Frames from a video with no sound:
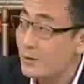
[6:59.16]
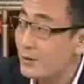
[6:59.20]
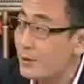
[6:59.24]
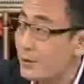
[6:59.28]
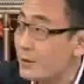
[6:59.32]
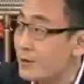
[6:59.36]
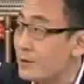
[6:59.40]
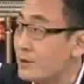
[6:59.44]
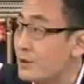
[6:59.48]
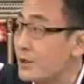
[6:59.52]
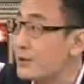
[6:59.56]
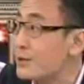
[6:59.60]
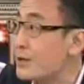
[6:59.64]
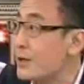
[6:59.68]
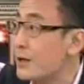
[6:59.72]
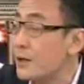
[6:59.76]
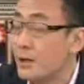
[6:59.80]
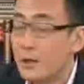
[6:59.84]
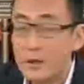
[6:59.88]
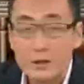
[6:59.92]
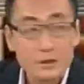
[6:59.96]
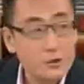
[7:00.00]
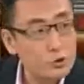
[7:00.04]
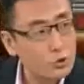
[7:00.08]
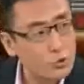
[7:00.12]
呃，现在
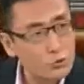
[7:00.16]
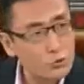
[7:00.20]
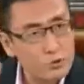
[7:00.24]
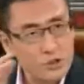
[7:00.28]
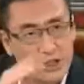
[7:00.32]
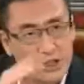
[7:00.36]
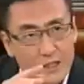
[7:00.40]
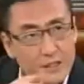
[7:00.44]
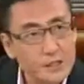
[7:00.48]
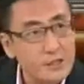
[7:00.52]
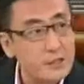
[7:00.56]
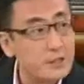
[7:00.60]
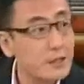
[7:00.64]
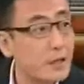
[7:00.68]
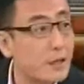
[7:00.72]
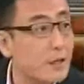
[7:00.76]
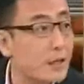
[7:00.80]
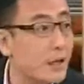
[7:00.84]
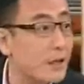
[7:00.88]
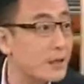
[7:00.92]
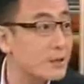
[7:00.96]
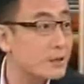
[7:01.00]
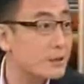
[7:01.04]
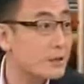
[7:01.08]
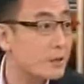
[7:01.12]
从前几年
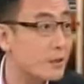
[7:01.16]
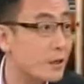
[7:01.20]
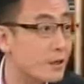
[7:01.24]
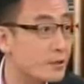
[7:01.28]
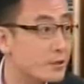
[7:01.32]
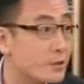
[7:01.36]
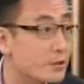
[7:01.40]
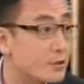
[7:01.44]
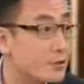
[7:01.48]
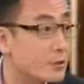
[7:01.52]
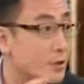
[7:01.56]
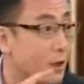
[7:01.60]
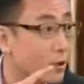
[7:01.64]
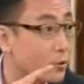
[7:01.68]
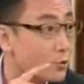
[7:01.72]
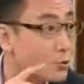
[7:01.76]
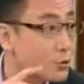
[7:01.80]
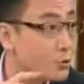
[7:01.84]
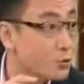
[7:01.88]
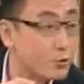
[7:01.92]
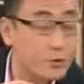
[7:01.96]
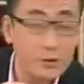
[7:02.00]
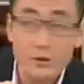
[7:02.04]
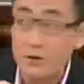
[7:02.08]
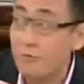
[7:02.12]
开始啊，其实大陆
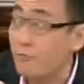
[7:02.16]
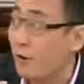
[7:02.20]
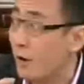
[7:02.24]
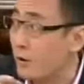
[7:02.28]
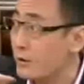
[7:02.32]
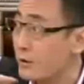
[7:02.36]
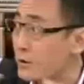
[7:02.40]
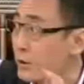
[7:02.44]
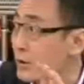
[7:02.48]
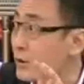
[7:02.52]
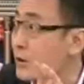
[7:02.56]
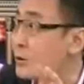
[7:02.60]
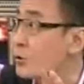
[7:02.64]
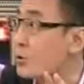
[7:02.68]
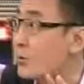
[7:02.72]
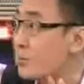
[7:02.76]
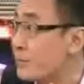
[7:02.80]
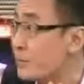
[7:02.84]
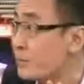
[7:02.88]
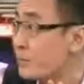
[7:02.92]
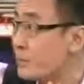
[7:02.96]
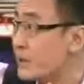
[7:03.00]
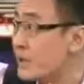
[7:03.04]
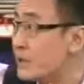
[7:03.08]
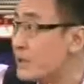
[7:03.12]
就有一些网上很多
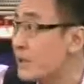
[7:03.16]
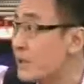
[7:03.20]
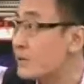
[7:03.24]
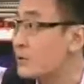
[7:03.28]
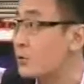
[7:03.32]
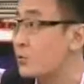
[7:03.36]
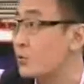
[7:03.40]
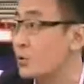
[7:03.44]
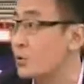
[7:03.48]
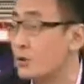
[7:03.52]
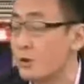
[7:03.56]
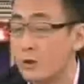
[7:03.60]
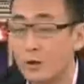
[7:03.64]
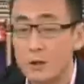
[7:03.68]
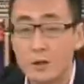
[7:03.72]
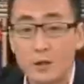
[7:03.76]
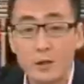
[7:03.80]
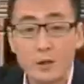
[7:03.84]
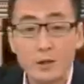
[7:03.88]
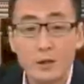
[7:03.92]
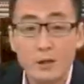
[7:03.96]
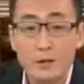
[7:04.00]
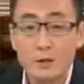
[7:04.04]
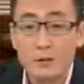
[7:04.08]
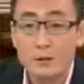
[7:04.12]
民间组织，
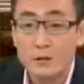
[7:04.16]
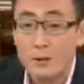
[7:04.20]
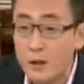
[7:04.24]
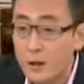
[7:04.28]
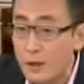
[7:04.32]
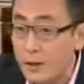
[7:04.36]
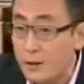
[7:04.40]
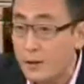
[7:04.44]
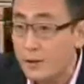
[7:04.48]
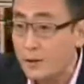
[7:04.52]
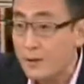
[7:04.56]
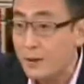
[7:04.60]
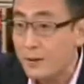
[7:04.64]
呃。